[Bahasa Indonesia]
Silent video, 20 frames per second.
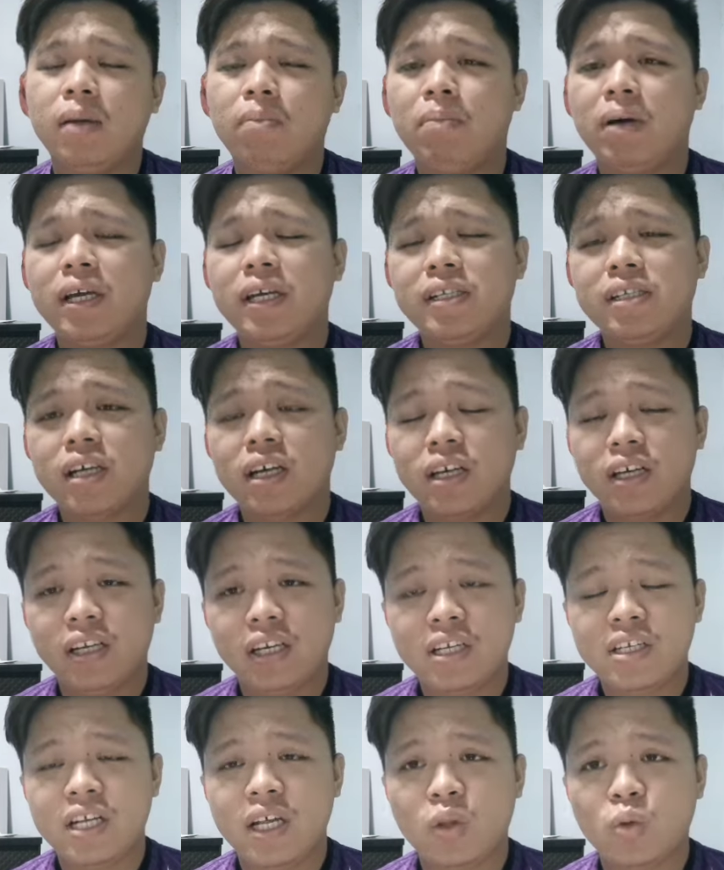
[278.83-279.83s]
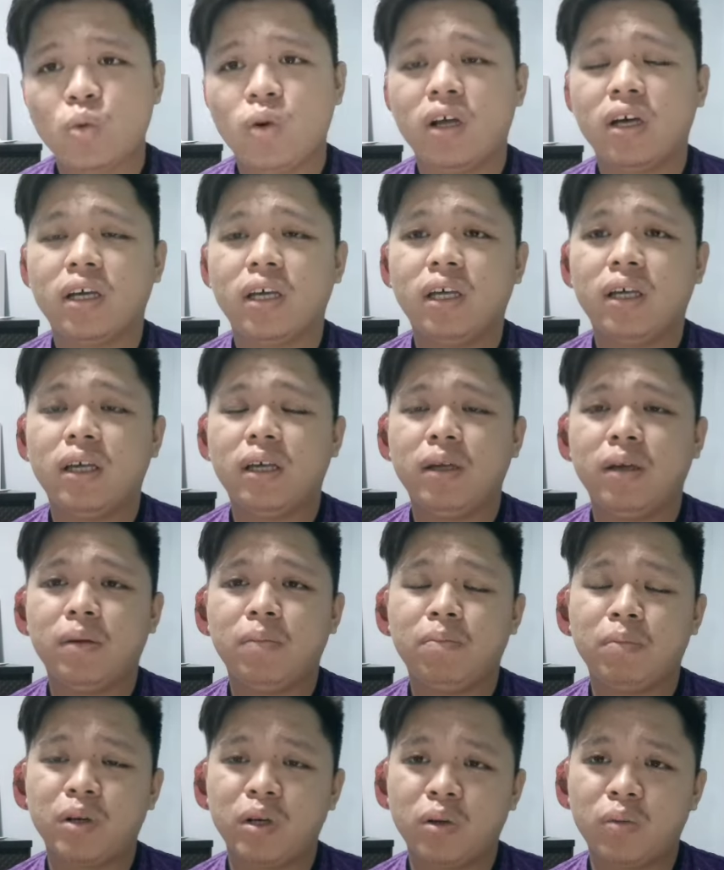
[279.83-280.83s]
Bagi saya ini satu
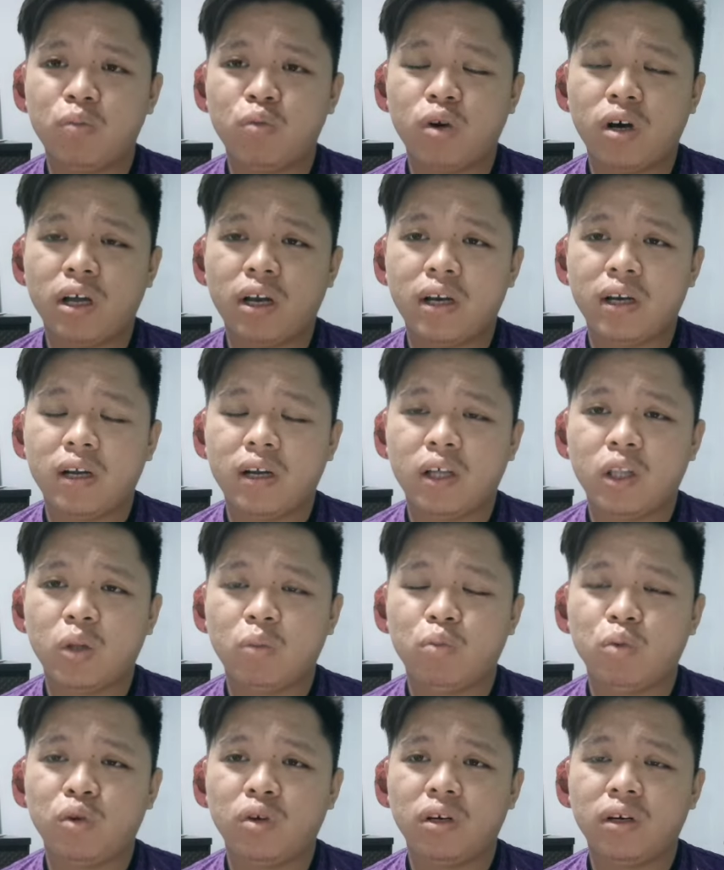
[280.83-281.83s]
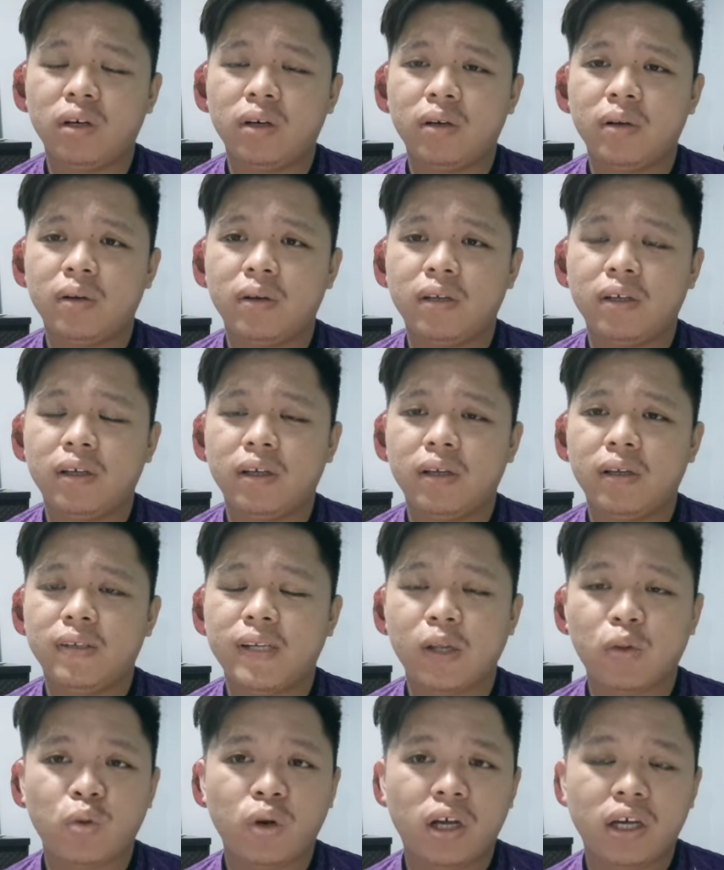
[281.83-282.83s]
lagi penemuan ataupun
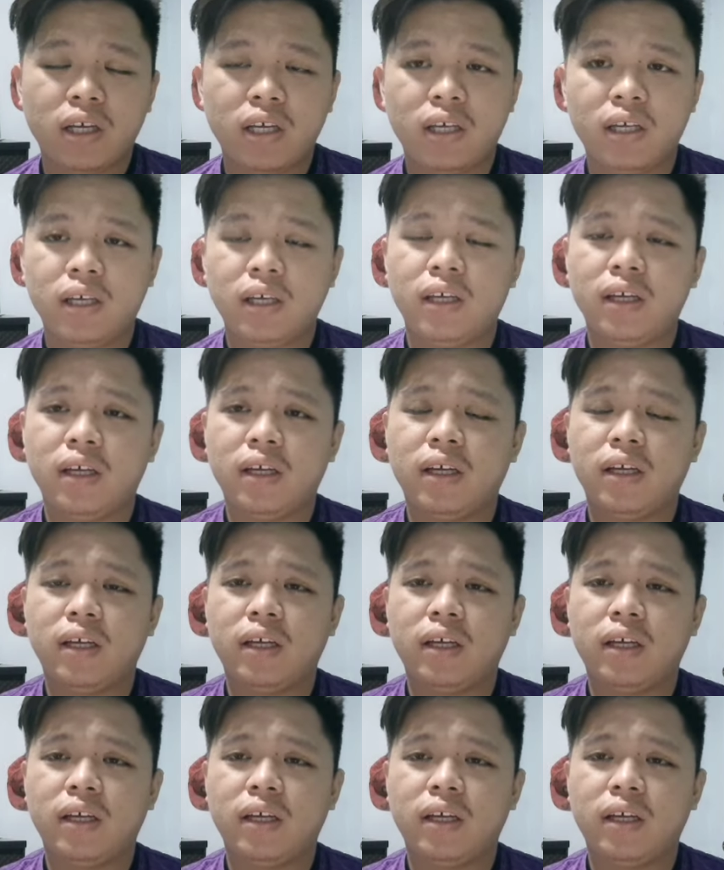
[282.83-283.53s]
satu lagi